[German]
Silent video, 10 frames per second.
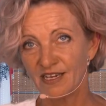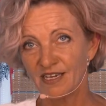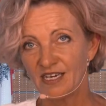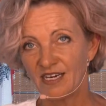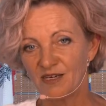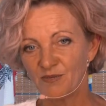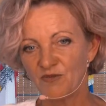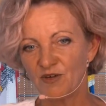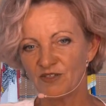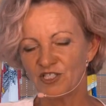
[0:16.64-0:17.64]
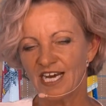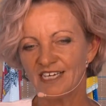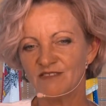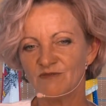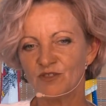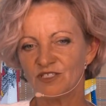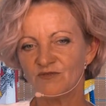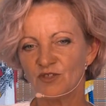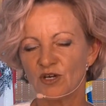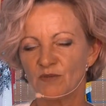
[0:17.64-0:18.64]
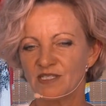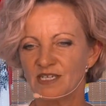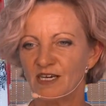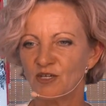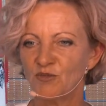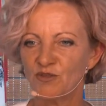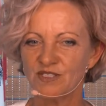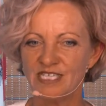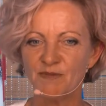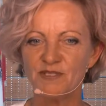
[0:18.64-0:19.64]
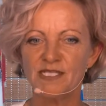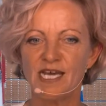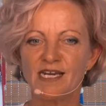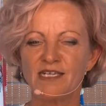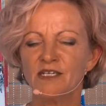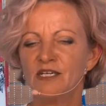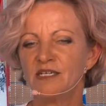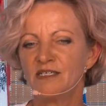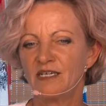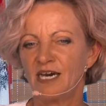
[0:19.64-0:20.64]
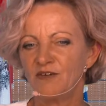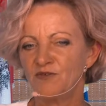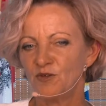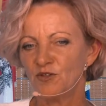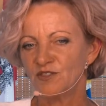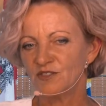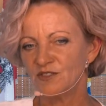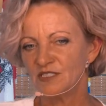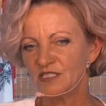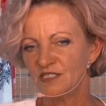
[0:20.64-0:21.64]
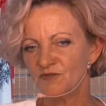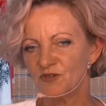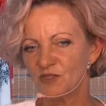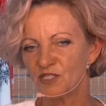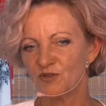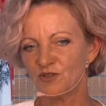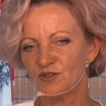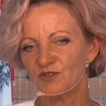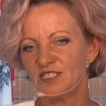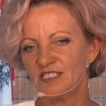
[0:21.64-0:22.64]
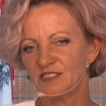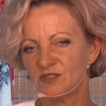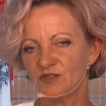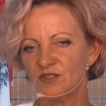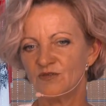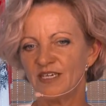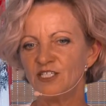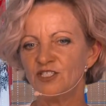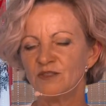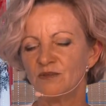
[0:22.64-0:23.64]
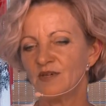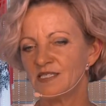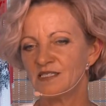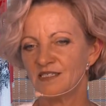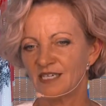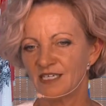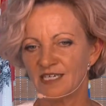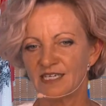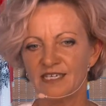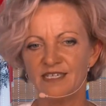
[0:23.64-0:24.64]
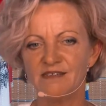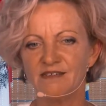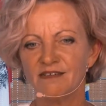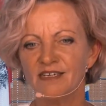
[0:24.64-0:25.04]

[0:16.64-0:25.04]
Äh, bevor wir starten, möchten wir noch ein paar Sachen über uns selbst sagen. Danach folgen die Informationen zu Data to Innovation, um was es denn generell geht.